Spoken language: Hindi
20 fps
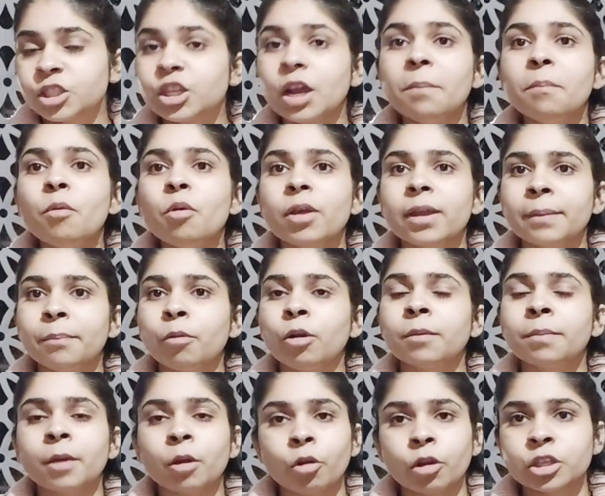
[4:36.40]
जम्मू
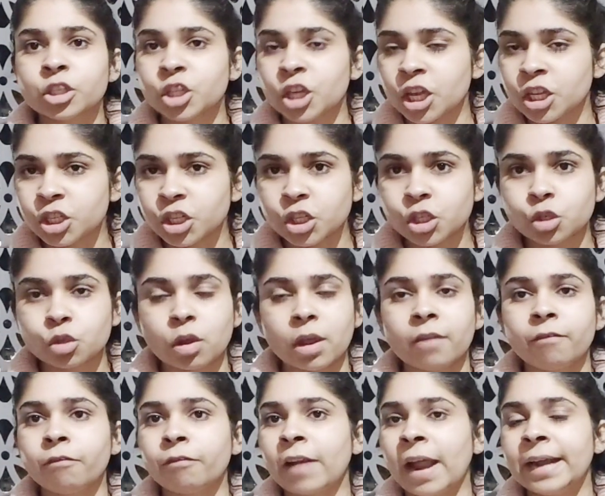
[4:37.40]
एयरपोर्ट में कोई चेंजेस जो
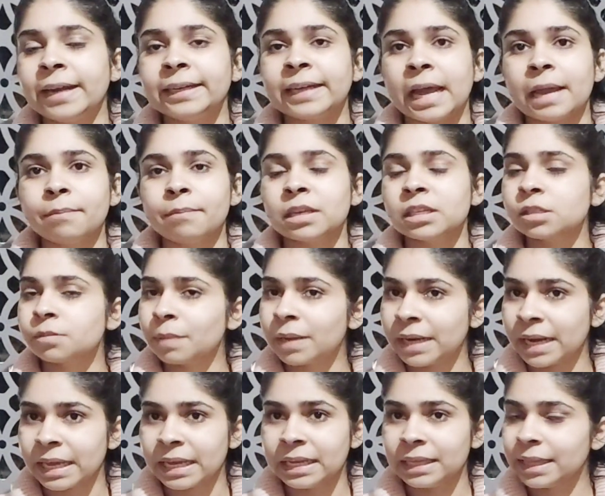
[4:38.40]
है फ्लाइट टाइमिंग्स में
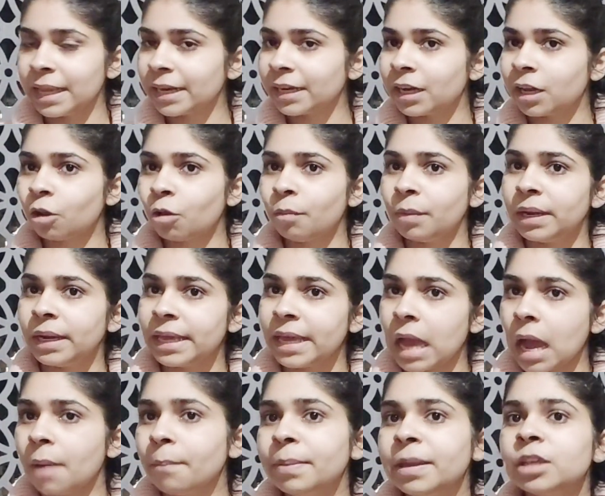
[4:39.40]
नहीं देखने को मिली
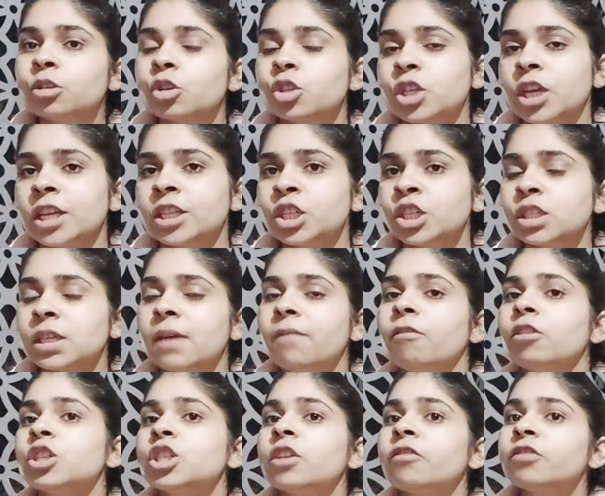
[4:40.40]
अभी जो चेंजेस है
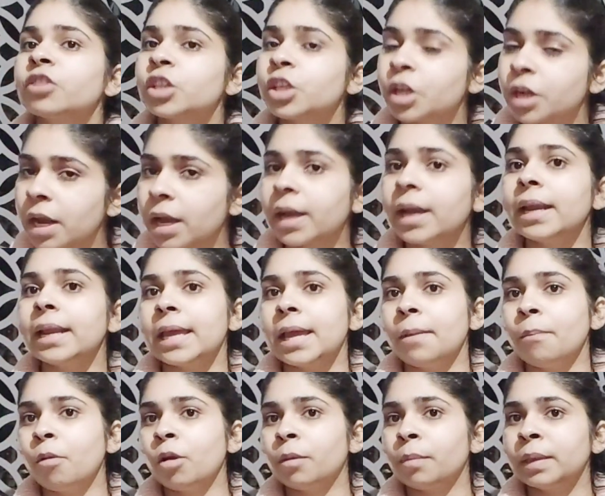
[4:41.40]
वो सिर्फ श्रीनगर
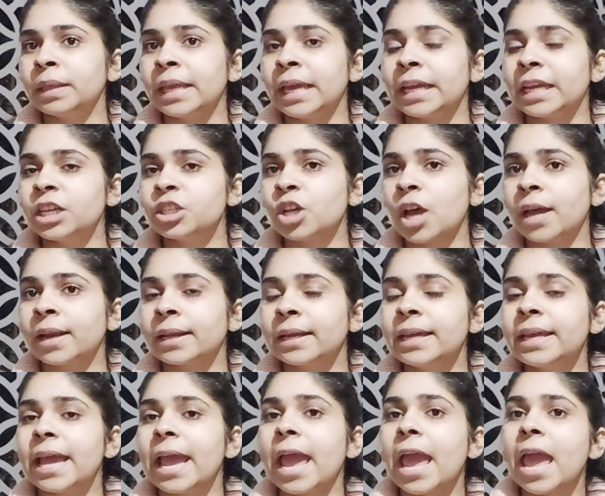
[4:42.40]
एयरपोर्ट में देखी जा
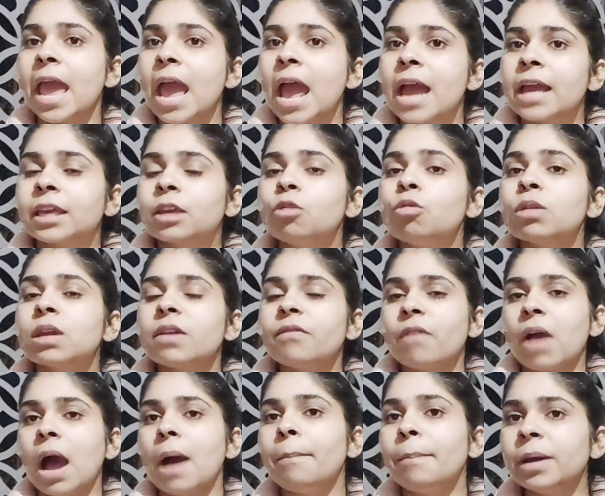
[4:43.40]
रही है क्योंकि
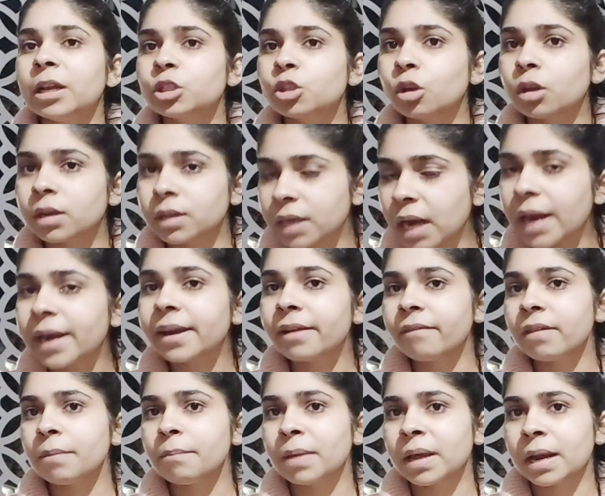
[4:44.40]
वहां पर जो
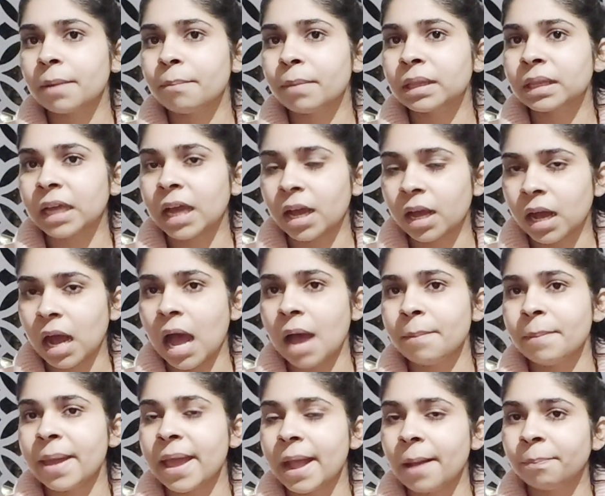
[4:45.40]
रनवे मरम्मत का
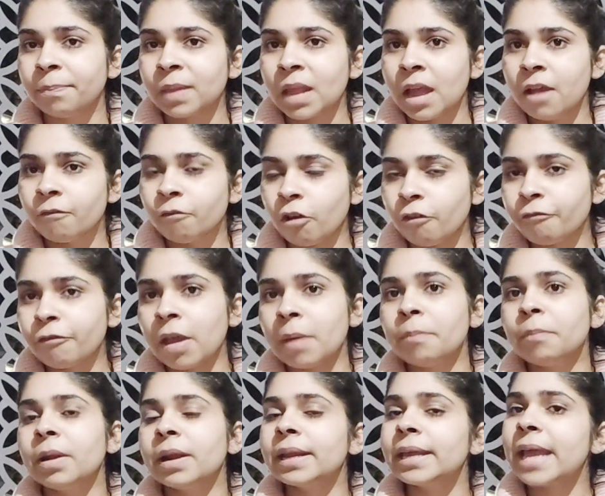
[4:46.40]
काम है वो
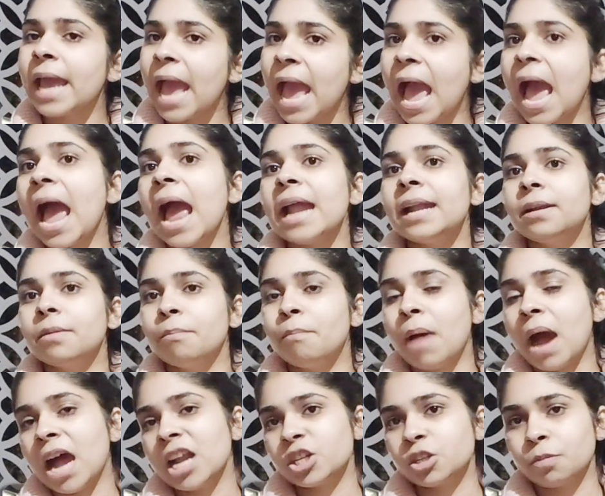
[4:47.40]
फेब्रवरी एंड
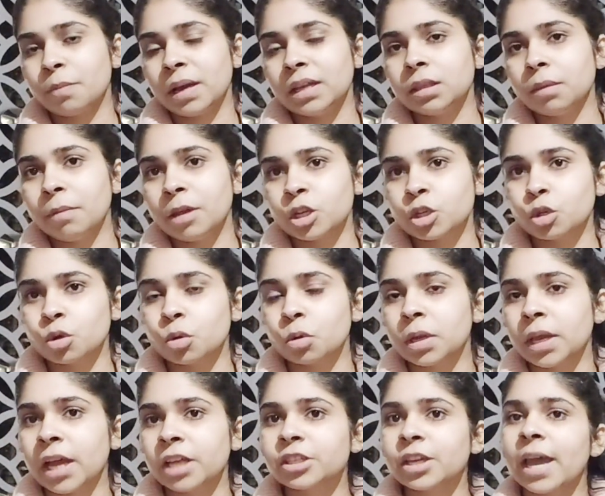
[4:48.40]
मार्च मंथ में शुरू
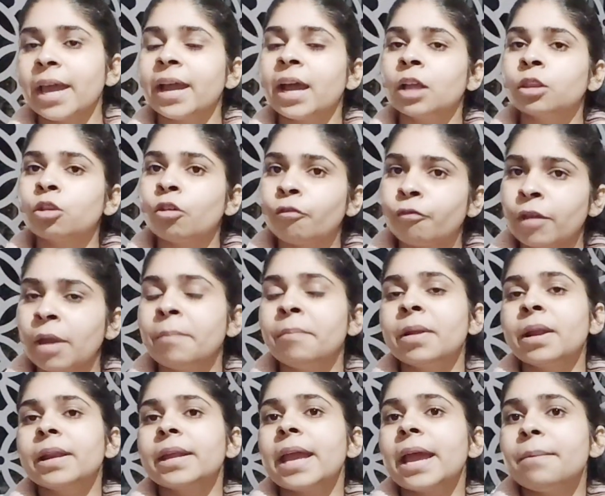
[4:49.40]
किया जाएगा तो
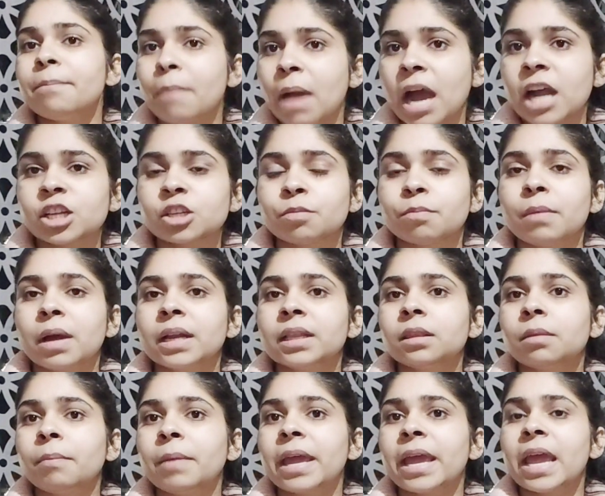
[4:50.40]
फेब्रवरी एंड मार्च
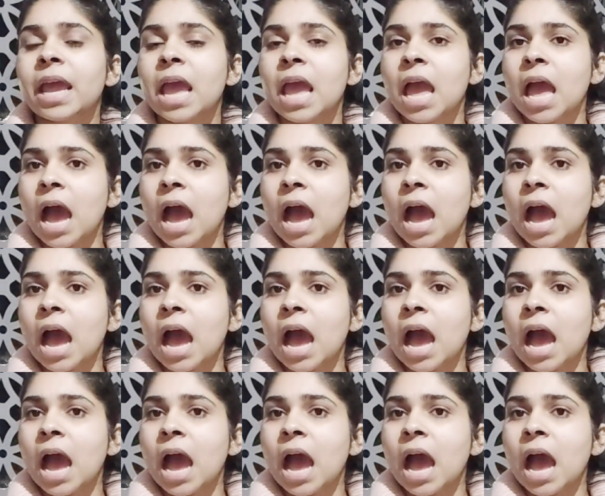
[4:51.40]
मंथ में